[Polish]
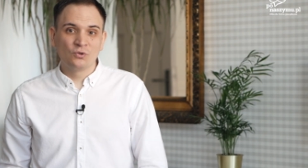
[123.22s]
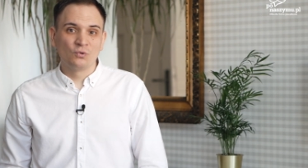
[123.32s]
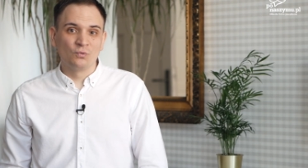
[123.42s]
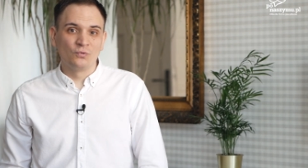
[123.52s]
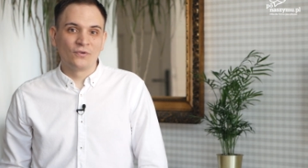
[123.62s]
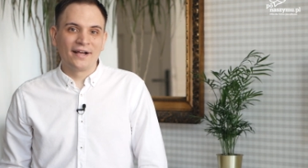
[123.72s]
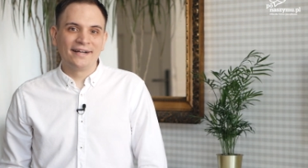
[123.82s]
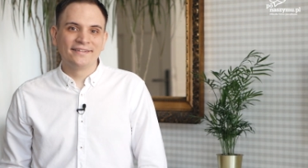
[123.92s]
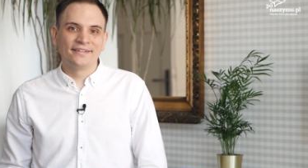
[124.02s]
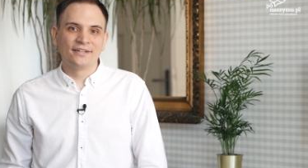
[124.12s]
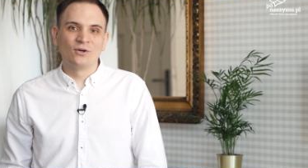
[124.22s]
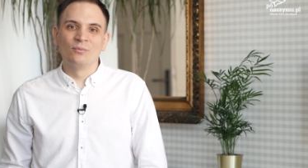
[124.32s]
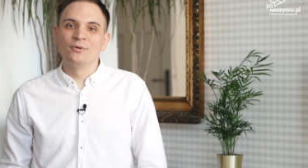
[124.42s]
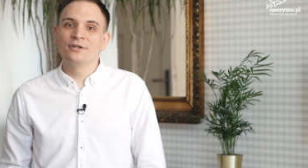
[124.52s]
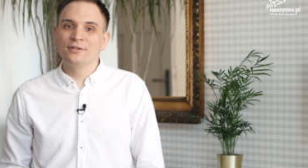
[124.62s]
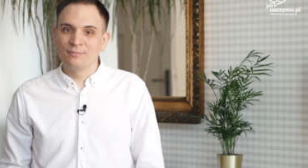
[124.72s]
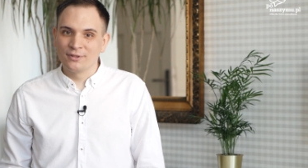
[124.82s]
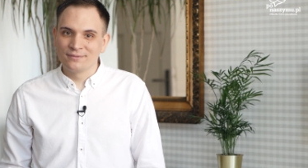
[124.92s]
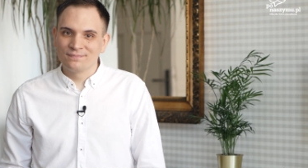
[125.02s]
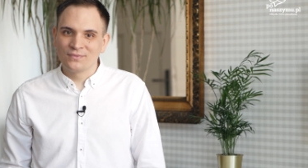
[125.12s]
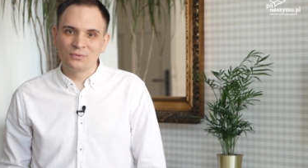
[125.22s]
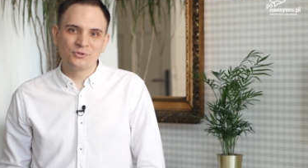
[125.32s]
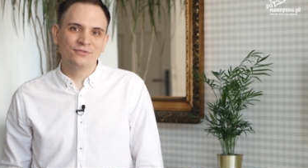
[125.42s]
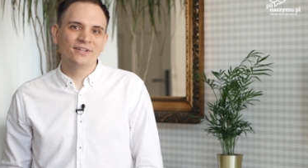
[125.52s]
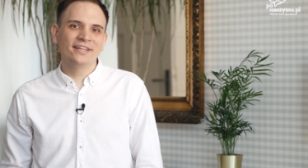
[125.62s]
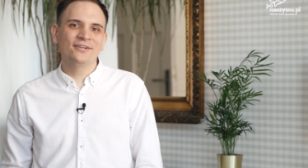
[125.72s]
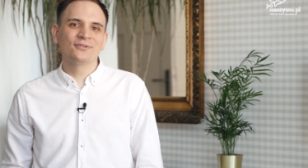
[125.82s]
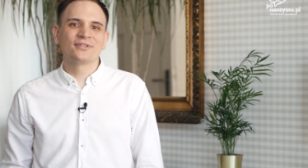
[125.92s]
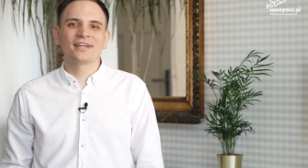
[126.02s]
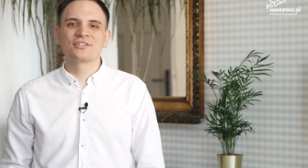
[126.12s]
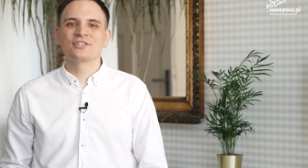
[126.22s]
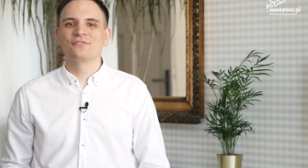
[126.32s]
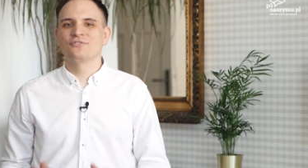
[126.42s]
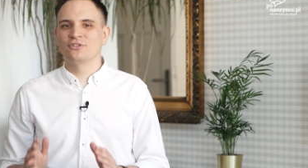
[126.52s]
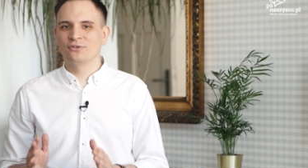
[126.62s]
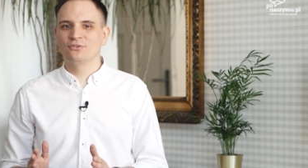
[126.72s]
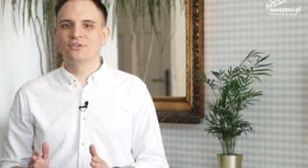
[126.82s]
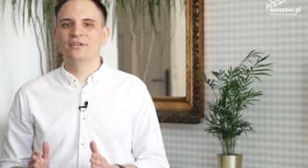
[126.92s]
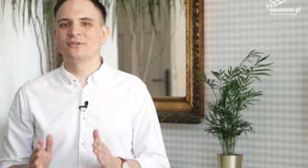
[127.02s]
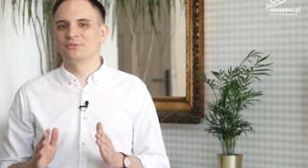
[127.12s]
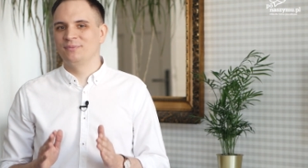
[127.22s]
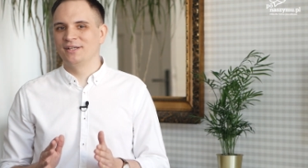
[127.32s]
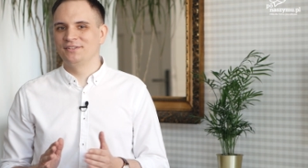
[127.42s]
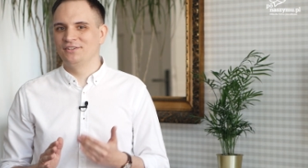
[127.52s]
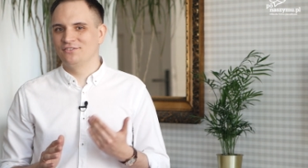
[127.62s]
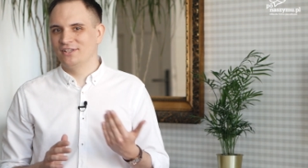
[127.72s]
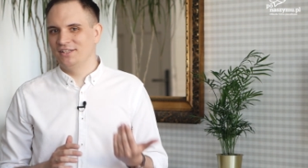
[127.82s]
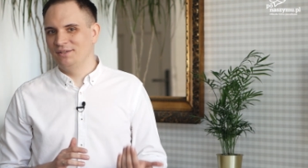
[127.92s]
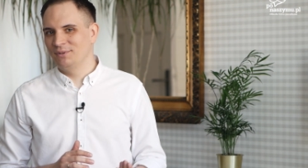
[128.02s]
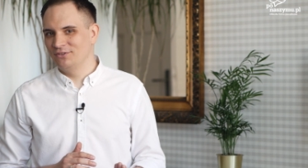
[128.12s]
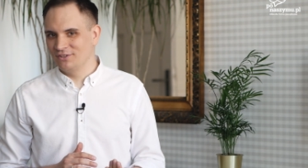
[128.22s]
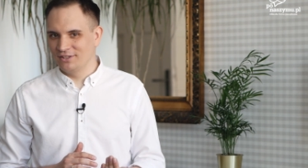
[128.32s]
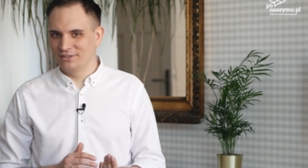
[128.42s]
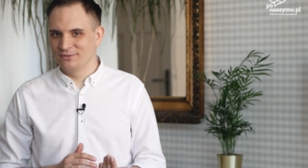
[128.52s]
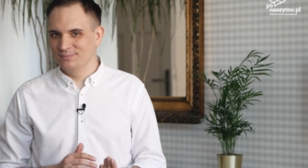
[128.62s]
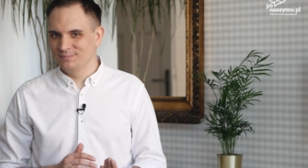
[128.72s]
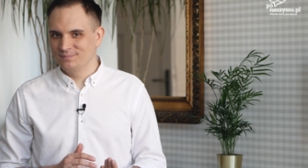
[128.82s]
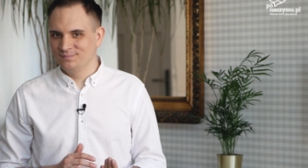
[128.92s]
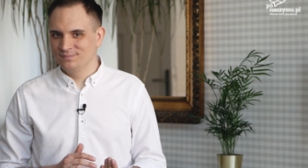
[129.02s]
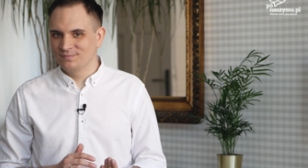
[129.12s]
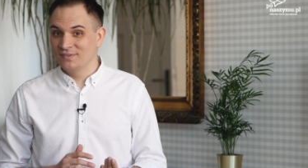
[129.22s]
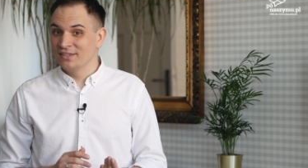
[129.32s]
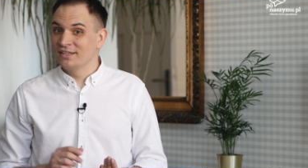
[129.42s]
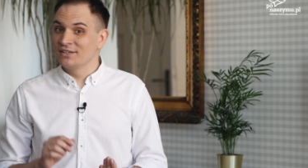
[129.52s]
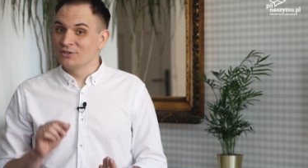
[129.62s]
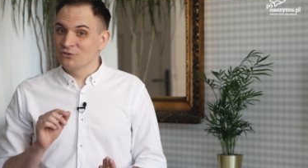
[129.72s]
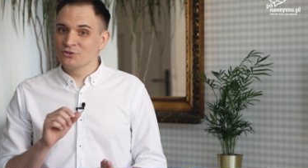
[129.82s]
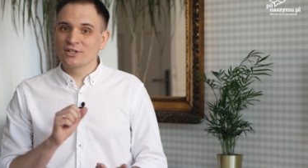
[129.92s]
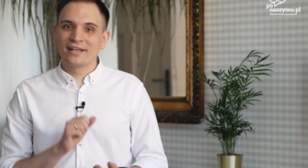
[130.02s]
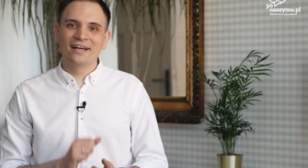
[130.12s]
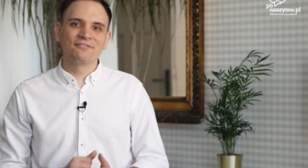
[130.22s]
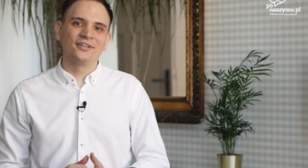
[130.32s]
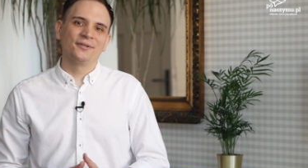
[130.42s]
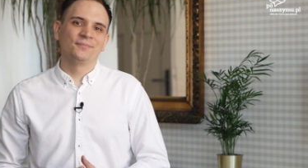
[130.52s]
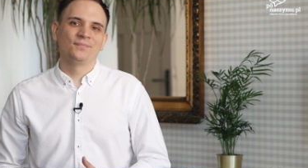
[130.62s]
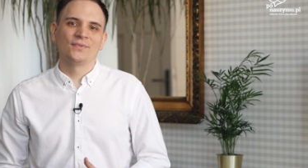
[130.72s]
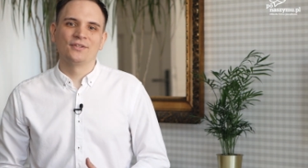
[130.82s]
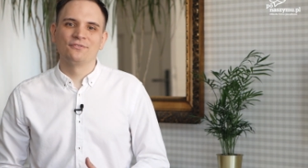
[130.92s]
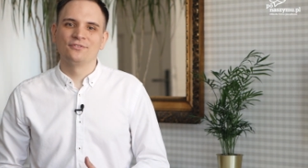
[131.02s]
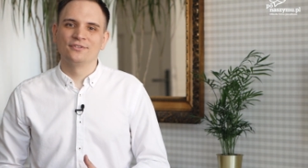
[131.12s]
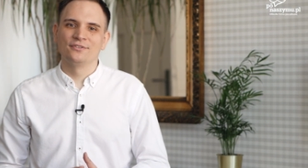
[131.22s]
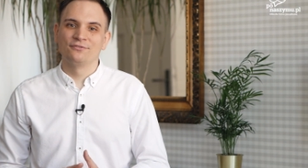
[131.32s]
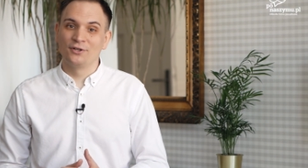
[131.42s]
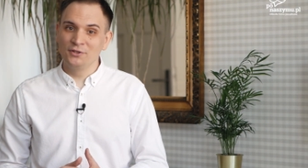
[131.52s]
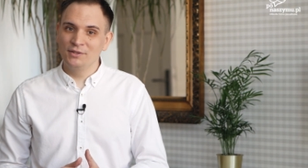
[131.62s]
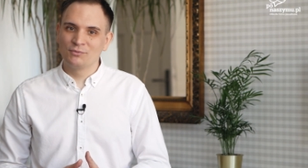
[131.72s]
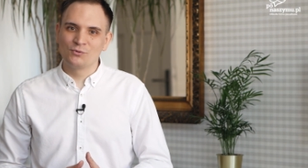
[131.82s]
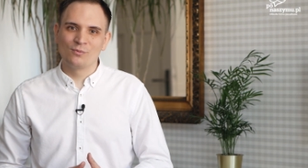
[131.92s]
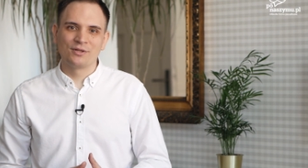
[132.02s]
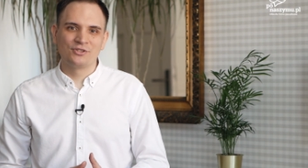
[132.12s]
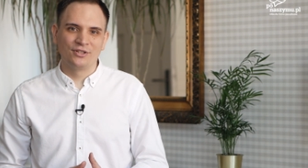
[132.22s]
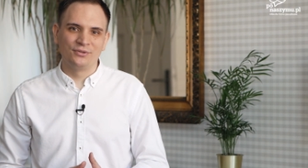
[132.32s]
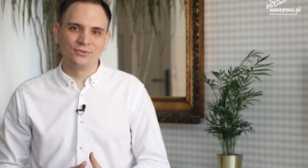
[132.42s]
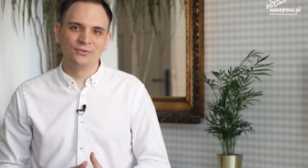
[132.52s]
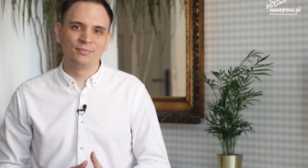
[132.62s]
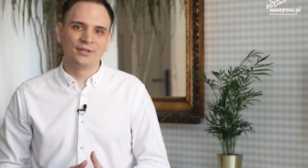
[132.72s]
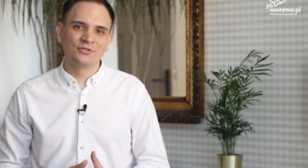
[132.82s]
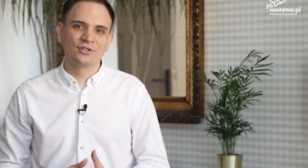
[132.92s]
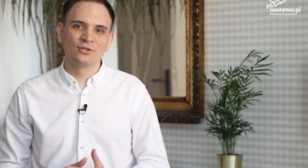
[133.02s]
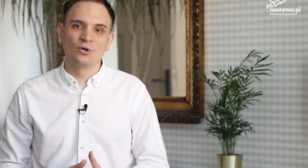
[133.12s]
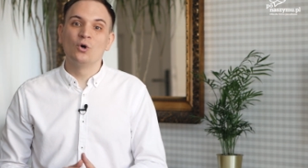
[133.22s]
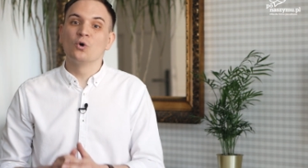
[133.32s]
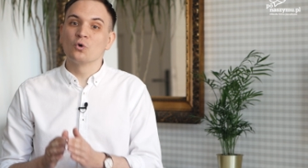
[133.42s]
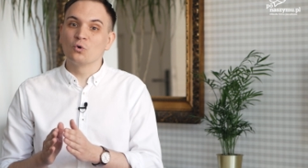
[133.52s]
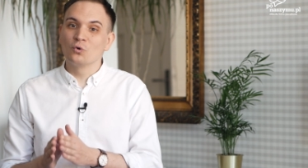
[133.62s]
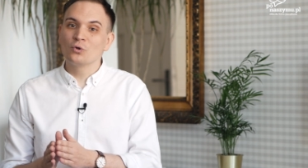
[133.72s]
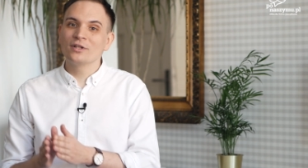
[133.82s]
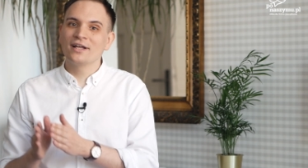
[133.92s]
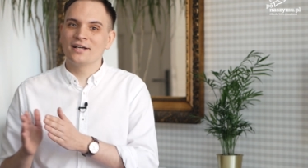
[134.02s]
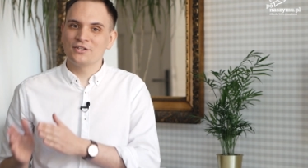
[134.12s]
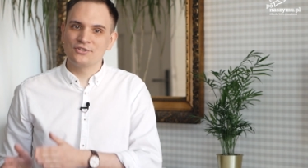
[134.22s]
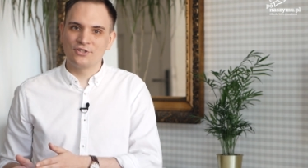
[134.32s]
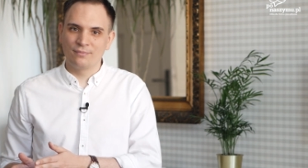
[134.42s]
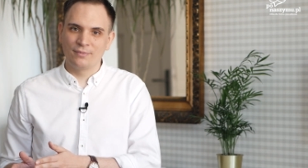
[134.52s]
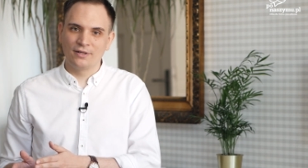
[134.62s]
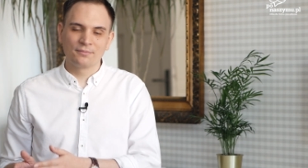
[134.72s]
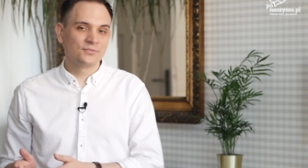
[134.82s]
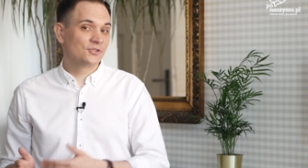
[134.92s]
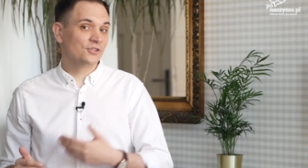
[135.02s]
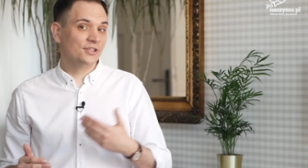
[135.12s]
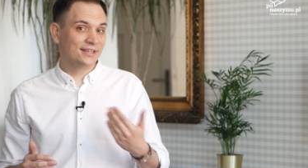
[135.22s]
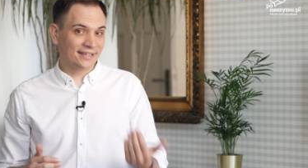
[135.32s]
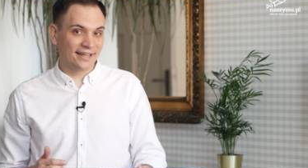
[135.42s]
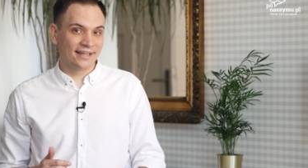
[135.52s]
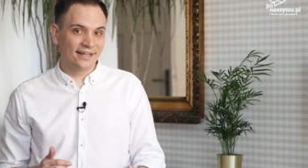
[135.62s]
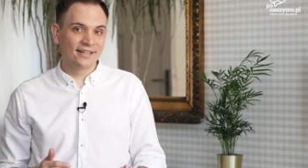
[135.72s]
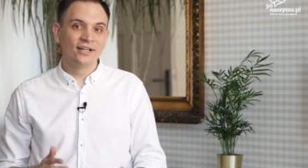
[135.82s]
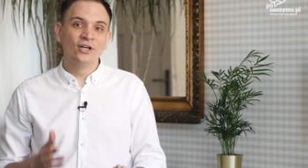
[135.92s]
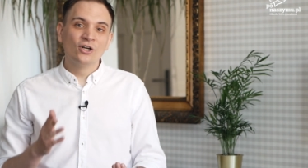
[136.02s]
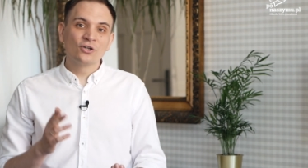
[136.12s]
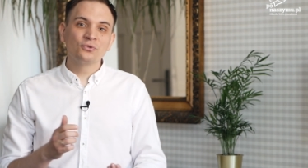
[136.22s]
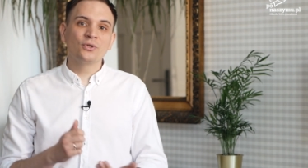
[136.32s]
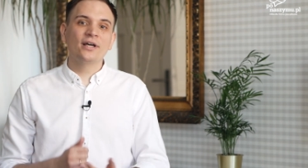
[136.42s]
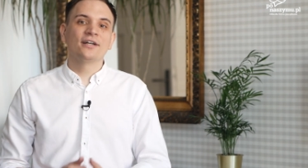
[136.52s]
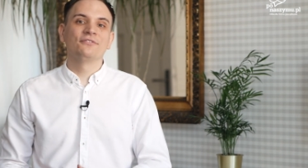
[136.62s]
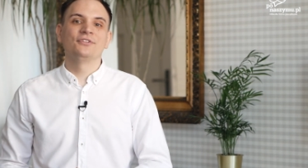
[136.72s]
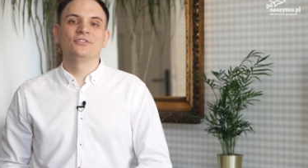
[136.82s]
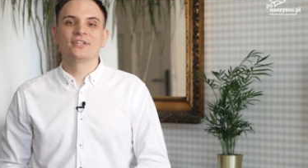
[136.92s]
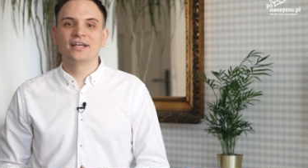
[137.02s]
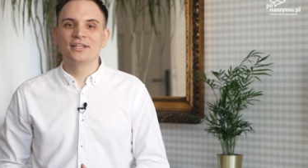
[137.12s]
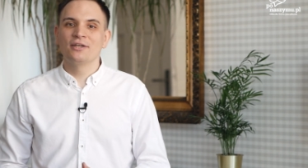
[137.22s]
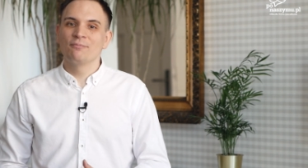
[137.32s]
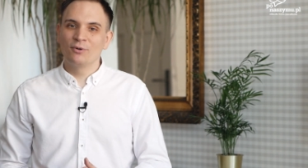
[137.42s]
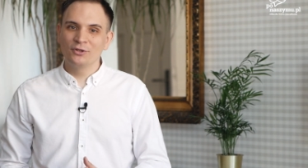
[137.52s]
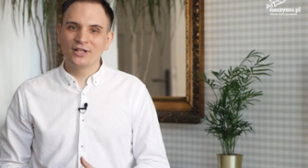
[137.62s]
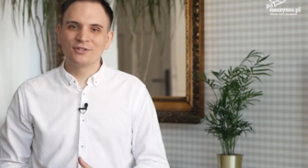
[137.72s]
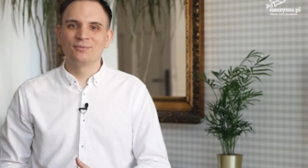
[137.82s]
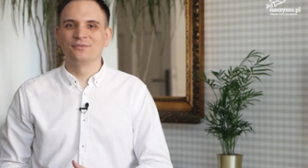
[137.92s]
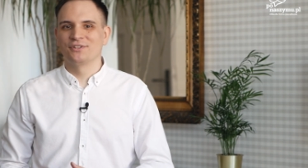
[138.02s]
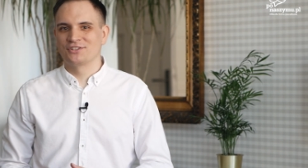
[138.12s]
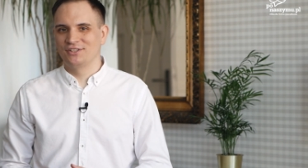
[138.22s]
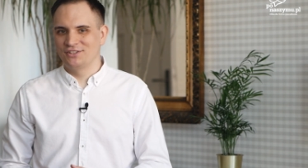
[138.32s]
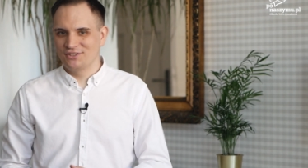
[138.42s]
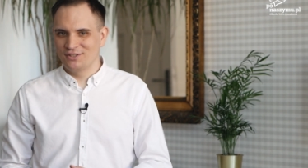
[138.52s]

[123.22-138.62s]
słówka der Oberibe, używanego także w śląskiej odmianie języka niemieckiego. Co ciekawe, w wolnym tłumaczeniu będzie to górna rzepa, czyli taka, która wystaje ponad powierzchnię